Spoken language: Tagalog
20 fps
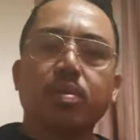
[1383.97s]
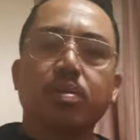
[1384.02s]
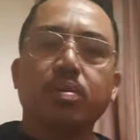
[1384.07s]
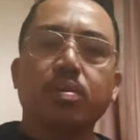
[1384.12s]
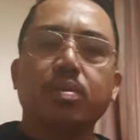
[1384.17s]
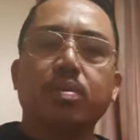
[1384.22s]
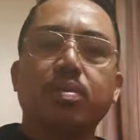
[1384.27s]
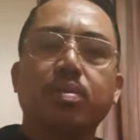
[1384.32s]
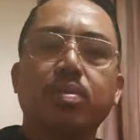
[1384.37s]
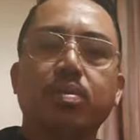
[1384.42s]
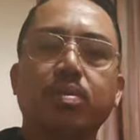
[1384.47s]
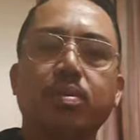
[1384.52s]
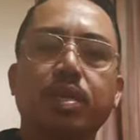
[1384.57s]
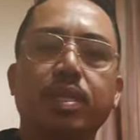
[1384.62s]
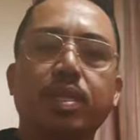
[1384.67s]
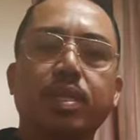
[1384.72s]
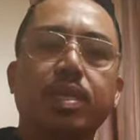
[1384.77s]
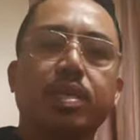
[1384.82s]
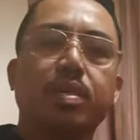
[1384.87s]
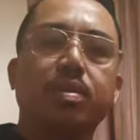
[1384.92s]
okay na
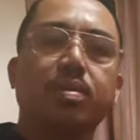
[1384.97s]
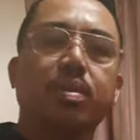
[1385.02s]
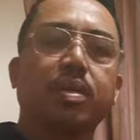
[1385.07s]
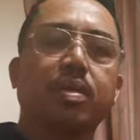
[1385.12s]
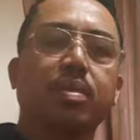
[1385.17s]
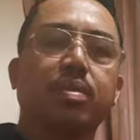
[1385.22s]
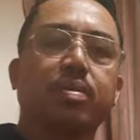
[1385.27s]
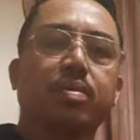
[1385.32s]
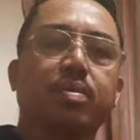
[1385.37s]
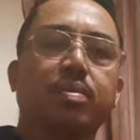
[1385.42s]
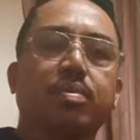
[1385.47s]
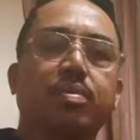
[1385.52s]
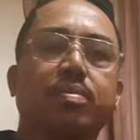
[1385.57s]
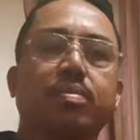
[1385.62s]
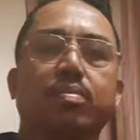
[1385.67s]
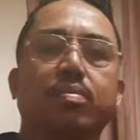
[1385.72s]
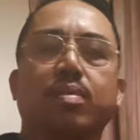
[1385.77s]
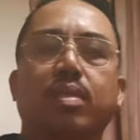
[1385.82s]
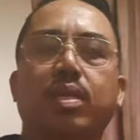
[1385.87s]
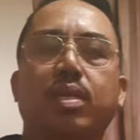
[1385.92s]
yung ano,
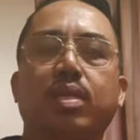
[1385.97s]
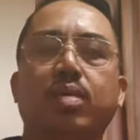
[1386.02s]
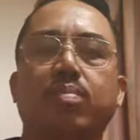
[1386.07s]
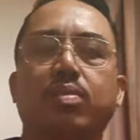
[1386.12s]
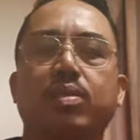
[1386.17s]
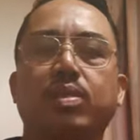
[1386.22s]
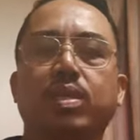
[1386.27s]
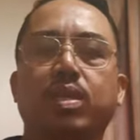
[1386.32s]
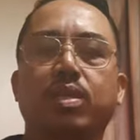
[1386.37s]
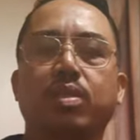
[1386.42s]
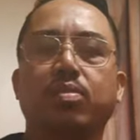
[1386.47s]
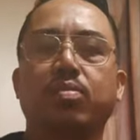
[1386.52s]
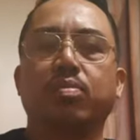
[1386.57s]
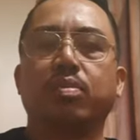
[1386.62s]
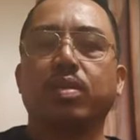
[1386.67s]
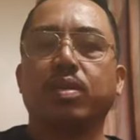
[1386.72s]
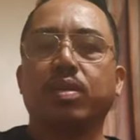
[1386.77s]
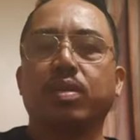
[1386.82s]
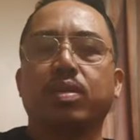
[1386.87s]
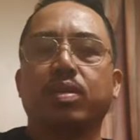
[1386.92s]
wala na masyadong
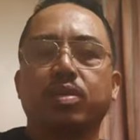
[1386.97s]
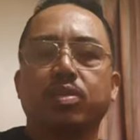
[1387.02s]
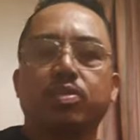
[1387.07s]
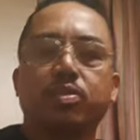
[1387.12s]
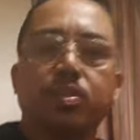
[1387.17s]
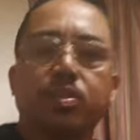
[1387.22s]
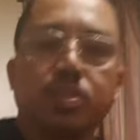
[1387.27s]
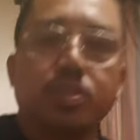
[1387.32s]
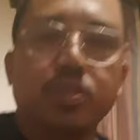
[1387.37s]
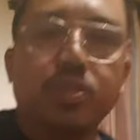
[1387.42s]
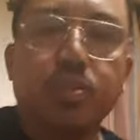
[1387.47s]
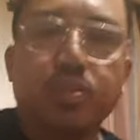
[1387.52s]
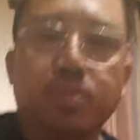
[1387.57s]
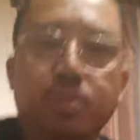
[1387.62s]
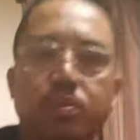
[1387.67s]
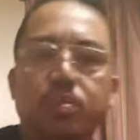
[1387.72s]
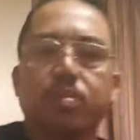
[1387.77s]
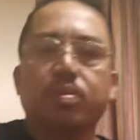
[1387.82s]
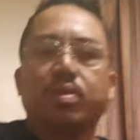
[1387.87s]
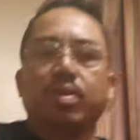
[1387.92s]
uh, restriction no.
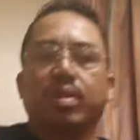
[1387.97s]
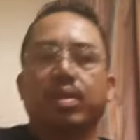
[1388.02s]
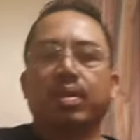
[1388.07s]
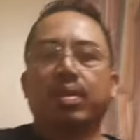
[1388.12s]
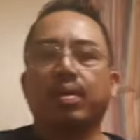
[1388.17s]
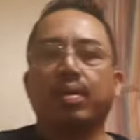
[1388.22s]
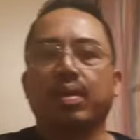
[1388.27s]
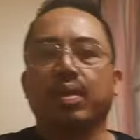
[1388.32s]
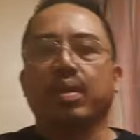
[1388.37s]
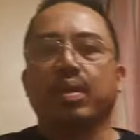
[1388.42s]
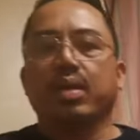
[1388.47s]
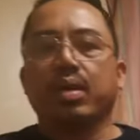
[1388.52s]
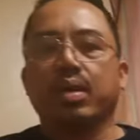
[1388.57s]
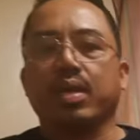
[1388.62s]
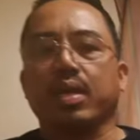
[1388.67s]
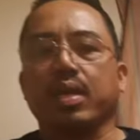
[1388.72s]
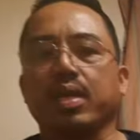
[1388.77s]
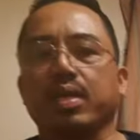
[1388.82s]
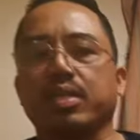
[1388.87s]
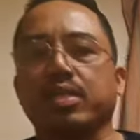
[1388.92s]

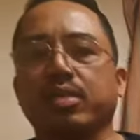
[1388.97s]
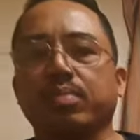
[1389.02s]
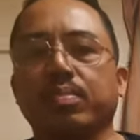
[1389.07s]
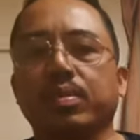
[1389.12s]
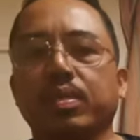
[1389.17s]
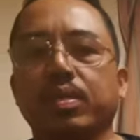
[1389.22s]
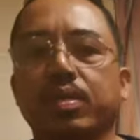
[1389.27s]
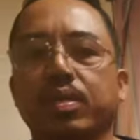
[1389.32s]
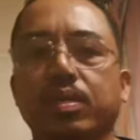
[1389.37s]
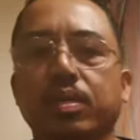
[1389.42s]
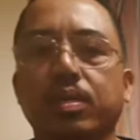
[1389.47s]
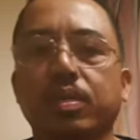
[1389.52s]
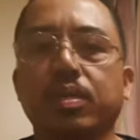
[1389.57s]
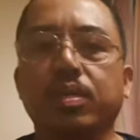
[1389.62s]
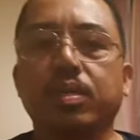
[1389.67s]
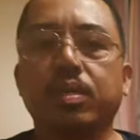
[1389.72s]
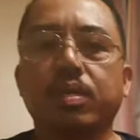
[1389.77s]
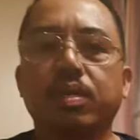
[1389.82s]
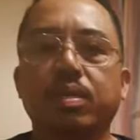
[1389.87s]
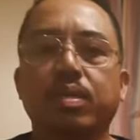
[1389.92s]
Kahit sa mga
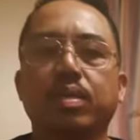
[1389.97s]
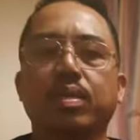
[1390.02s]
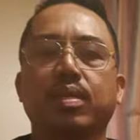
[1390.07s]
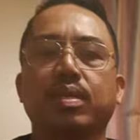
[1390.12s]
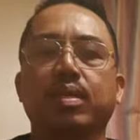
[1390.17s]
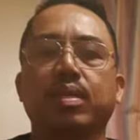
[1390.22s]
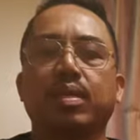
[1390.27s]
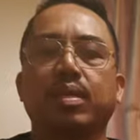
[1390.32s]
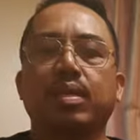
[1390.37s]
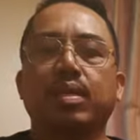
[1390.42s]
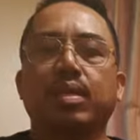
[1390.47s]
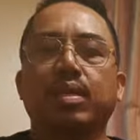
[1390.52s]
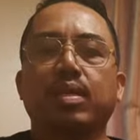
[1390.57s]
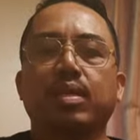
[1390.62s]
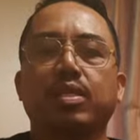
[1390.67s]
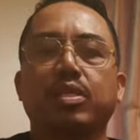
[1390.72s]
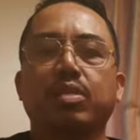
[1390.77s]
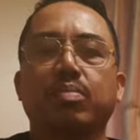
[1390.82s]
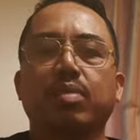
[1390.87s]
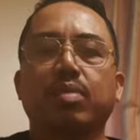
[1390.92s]
sa
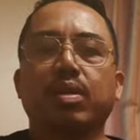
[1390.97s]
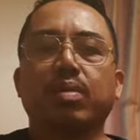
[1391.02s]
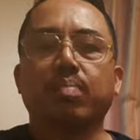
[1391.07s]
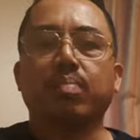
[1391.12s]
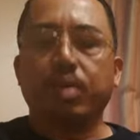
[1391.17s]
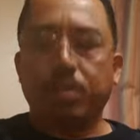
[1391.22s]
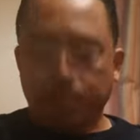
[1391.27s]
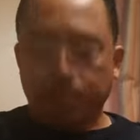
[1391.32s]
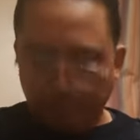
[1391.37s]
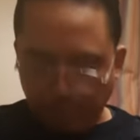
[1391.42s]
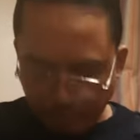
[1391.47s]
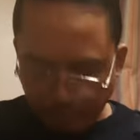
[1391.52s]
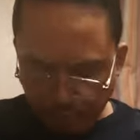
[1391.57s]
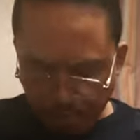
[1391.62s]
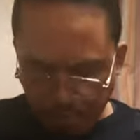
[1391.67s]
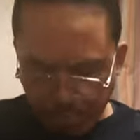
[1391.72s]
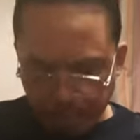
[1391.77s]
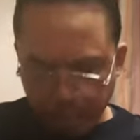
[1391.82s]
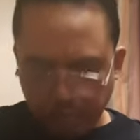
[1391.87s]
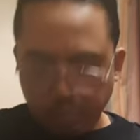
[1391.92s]
mga bansang
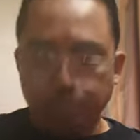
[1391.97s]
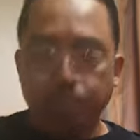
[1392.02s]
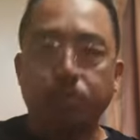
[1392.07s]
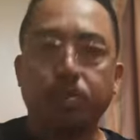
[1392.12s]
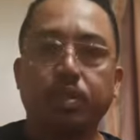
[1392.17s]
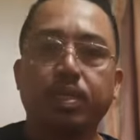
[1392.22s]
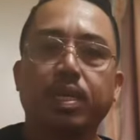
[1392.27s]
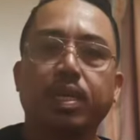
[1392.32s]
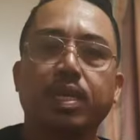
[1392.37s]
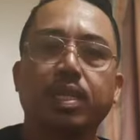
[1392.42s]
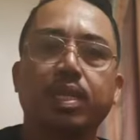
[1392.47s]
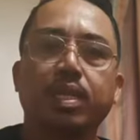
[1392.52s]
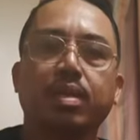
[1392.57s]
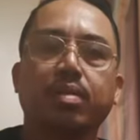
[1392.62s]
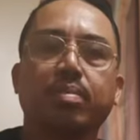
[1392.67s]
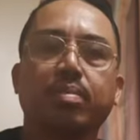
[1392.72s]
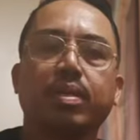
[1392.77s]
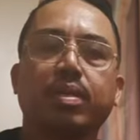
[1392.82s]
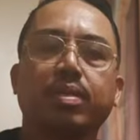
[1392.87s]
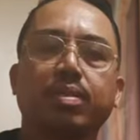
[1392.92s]
pinupuntahan
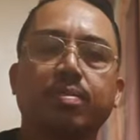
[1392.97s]
namin,